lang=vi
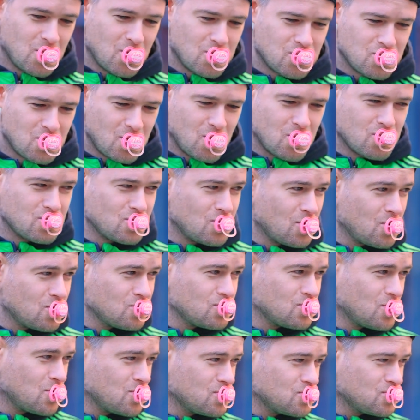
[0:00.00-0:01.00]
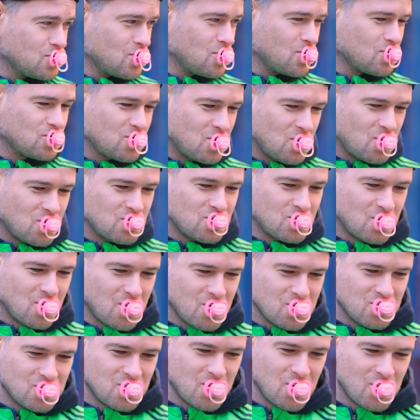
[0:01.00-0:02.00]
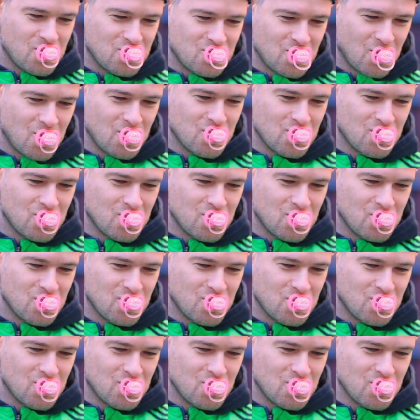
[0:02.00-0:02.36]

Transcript: mình mà còn đối với một đứa trẻ bất kỳ.